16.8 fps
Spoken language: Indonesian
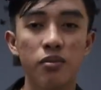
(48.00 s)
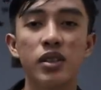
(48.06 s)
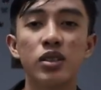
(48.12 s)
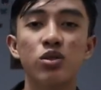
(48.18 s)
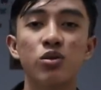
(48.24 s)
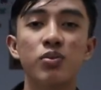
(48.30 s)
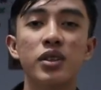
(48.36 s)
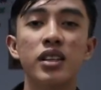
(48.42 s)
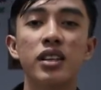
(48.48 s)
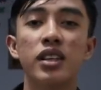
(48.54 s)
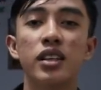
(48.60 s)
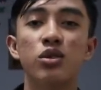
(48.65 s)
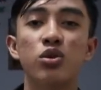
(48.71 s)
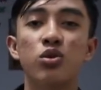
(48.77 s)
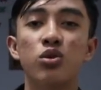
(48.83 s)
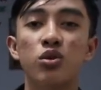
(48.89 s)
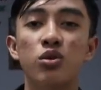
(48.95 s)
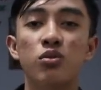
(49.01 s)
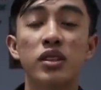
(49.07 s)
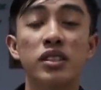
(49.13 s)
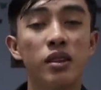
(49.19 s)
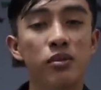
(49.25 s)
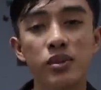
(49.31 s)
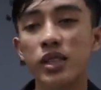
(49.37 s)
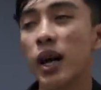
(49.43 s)
Mas Supir yaitu
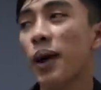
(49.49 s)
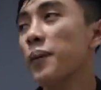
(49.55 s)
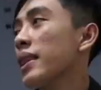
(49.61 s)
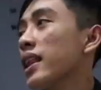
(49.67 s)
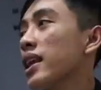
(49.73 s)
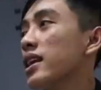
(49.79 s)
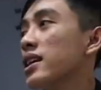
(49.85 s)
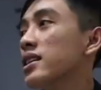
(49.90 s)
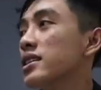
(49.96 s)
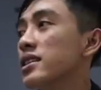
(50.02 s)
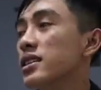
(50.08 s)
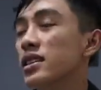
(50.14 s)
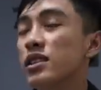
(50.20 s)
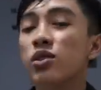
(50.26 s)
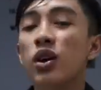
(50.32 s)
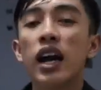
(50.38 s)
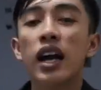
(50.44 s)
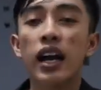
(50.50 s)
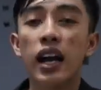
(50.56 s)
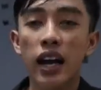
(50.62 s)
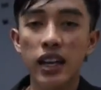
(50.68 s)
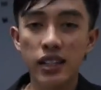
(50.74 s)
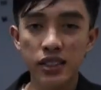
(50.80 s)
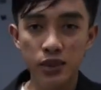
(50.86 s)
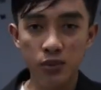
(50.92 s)
Mas Hamzah. E,
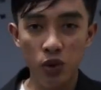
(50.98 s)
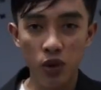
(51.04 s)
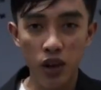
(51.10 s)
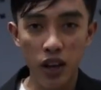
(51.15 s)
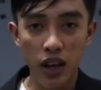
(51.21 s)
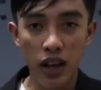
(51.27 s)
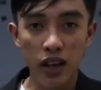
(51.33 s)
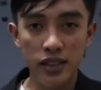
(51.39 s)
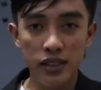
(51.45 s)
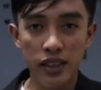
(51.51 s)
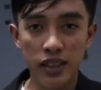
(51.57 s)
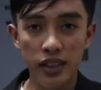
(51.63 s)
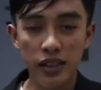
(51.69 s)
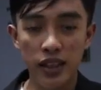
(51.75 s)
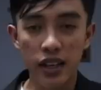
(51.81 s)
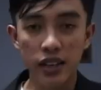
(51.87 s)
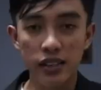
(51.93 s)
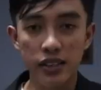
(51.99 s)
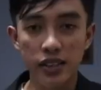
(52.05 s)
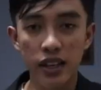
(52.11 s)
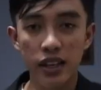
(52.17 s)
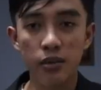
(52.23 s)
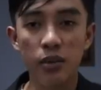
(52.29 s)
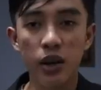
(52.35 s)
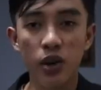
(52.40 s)
doakan semoga acaranya
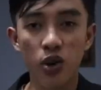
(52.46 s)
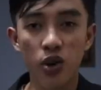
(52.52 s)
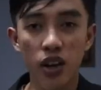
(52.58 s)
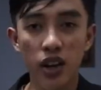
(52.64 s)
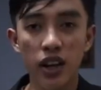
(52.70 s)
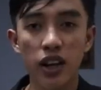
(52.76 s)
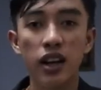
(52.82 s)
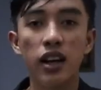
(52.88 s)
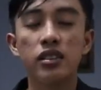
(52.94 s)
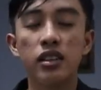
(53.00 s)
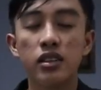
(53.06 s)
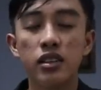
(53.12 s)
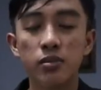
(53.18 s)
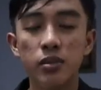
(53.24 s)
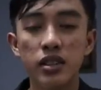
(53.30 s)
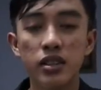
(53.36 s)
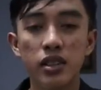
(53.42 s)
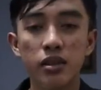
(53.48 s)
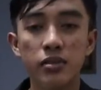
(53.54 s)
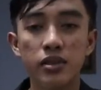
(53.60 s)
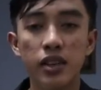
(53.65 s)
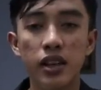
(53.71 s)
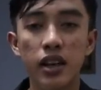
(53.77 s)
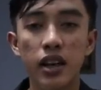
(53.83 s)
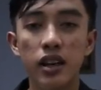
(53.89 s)
lancar barokah. Saya bisa
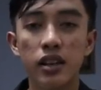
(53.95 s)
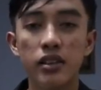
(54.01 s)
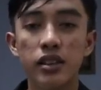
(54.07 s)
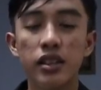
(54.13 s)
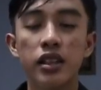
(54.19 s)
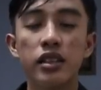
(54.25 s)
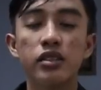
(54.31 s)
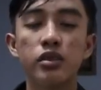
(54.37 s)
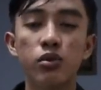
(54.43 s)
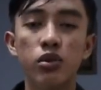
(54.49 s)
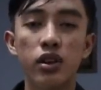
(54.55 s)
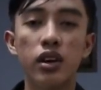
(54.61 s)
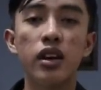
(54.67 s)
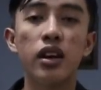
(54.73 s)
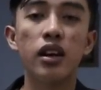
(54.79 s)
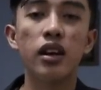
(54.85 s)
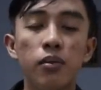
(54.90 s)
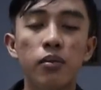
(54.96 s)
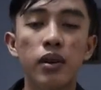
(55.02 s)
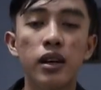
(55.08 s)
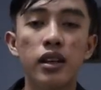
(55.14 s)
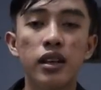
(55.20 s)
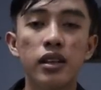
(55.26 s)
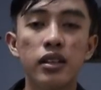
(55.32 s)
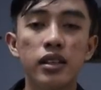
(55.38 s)
menjaga hati dan semoga
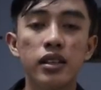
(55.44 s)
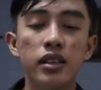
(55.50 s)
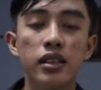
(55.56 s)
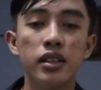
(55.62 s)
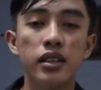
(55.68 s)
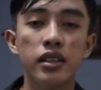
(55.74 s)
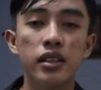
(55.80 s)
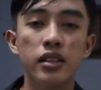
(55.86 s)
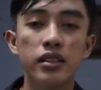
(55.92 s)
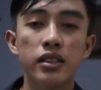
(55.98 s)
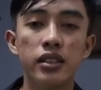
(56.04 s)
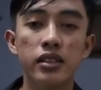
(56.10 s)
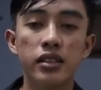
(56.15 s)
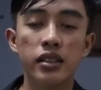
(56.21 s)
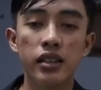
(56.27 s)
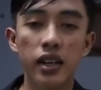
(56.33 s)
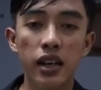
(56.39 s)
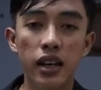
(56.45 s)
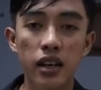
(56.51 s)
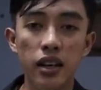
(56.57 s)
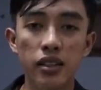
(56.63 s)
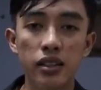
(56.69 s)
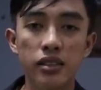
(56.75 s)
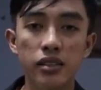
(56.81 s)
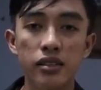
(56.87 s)
apa yang
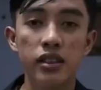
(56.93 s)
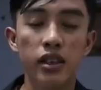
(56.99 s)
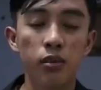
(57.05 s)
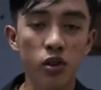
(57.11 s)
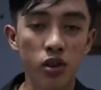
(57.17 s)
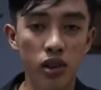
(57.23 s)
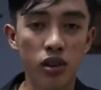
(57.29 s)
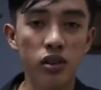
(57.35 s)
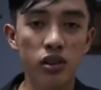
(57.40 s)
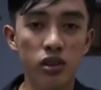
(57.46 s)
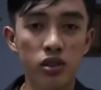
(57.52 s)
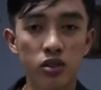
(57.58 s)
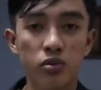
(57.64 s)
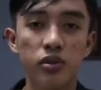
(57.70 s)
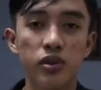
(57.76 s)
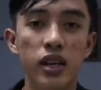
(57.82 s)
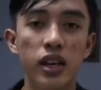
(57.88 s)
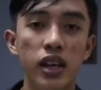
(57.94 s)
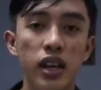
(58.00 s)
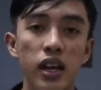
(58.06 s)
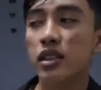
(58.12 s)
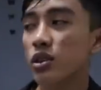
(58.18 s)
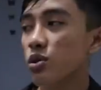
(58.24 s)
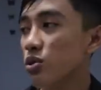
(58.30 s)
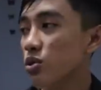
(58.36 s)
dicita-citakan dikabulkan oleh Allah Subhanahu
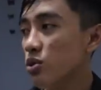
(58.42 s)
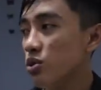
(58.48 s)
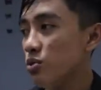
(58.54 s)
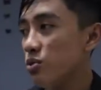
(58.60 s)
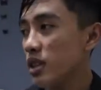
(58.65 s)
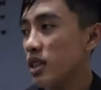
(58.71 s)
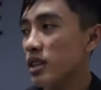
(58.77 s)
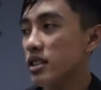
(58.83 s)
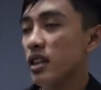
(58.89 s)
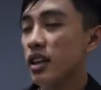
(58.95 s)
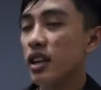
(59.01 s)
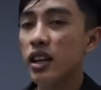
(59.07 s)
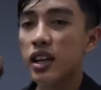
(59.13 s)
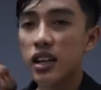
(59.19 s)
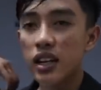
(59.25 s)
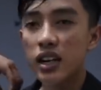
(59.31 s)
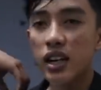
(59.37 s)
wa Itu Umi di sana